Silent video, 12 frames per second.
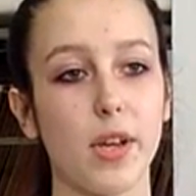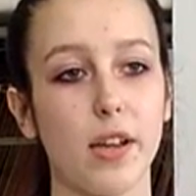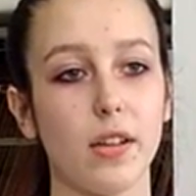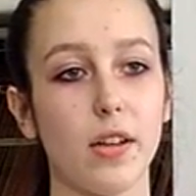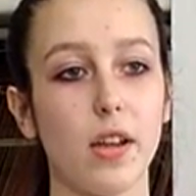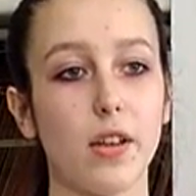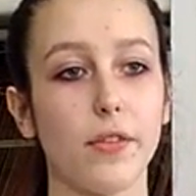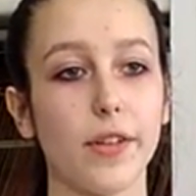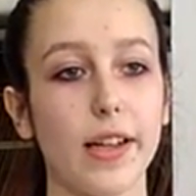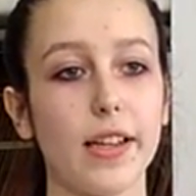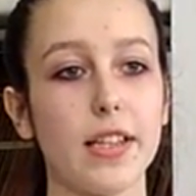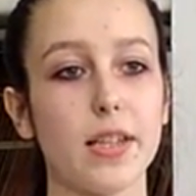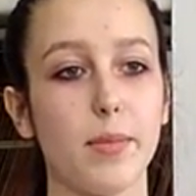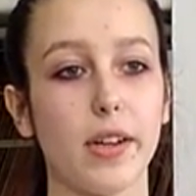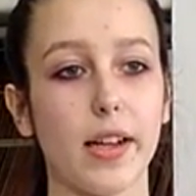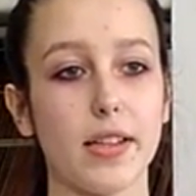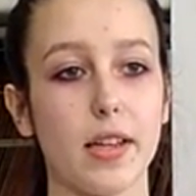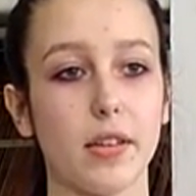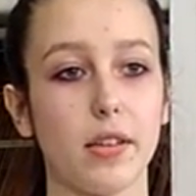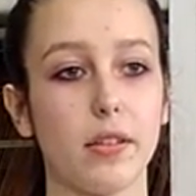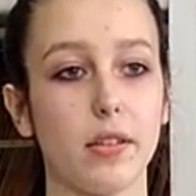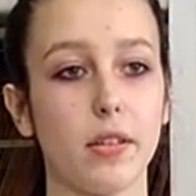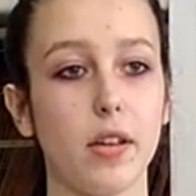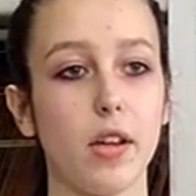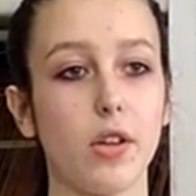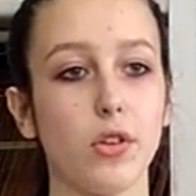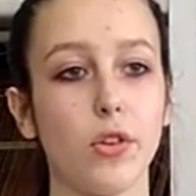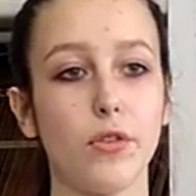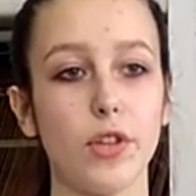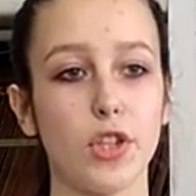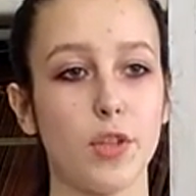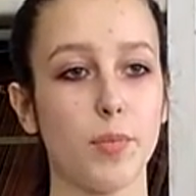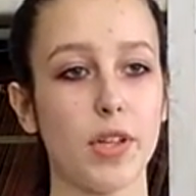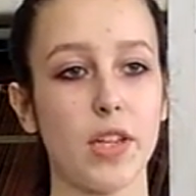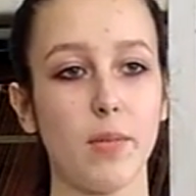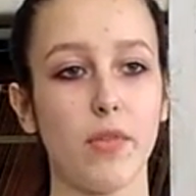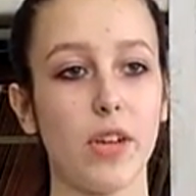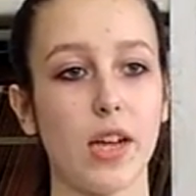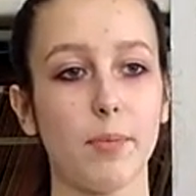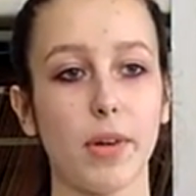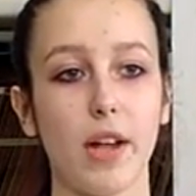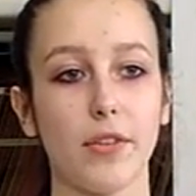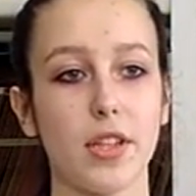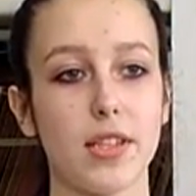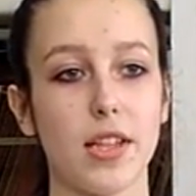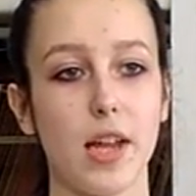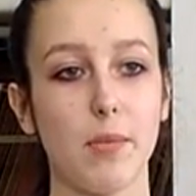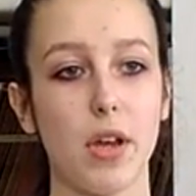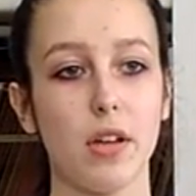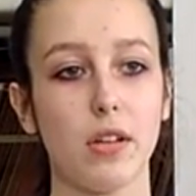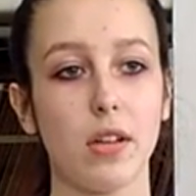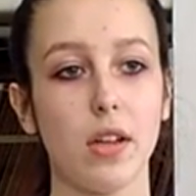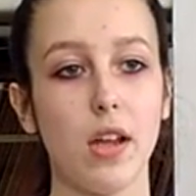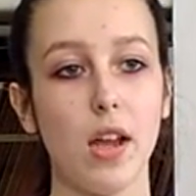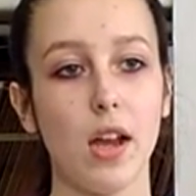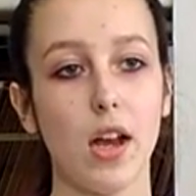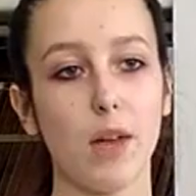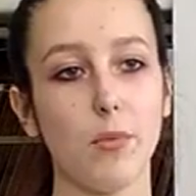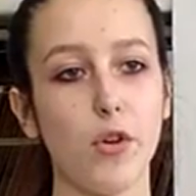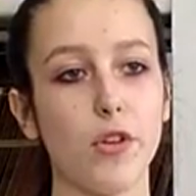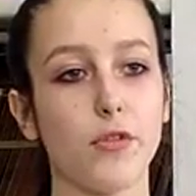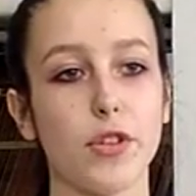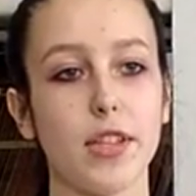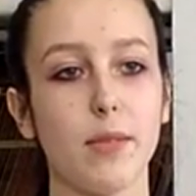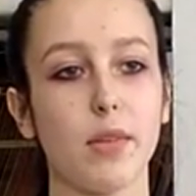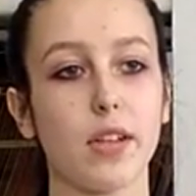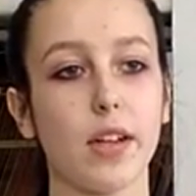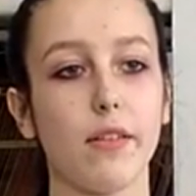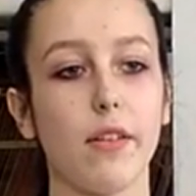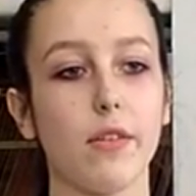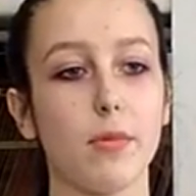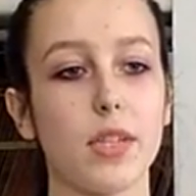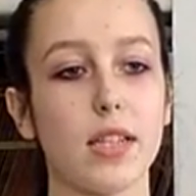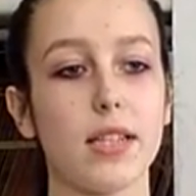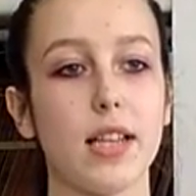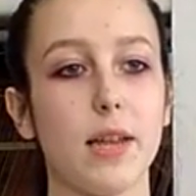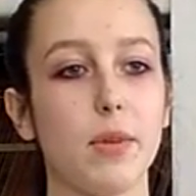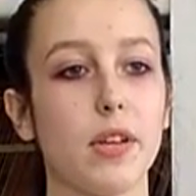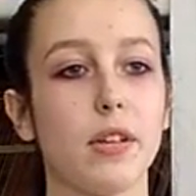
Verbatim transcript: моя, враги тебя грозят но выше подними великой правды знамя, омой его землю кровавыми слезами.